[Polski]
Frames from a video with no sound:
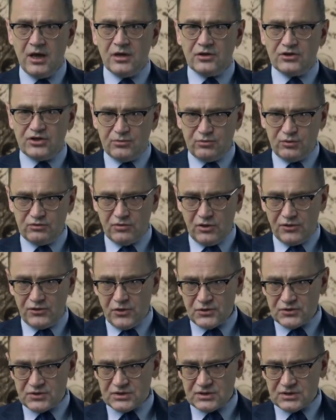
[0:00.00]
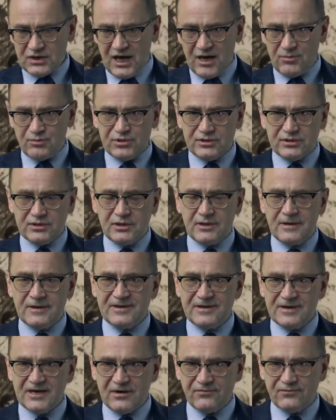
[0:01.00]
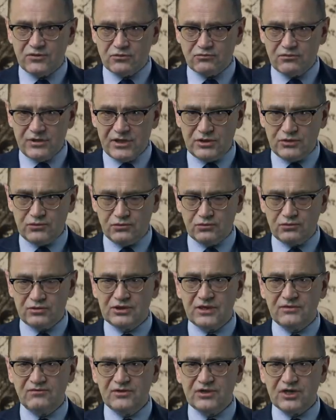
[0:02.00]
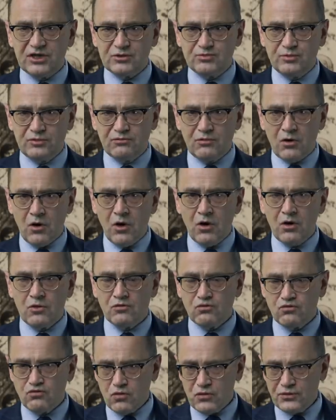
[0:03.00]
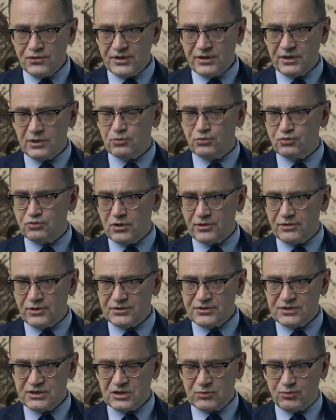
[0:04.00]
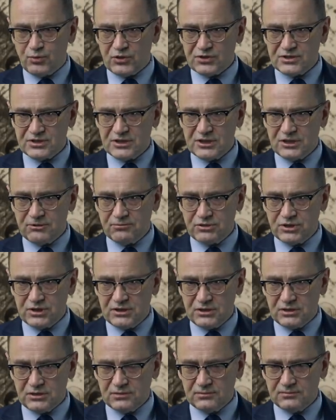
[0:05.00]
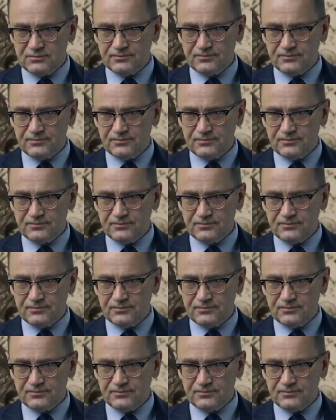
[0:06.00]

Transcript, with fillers: Nie było nocy, aby na Wołyniu nie widać było łun płonących polskich wsi.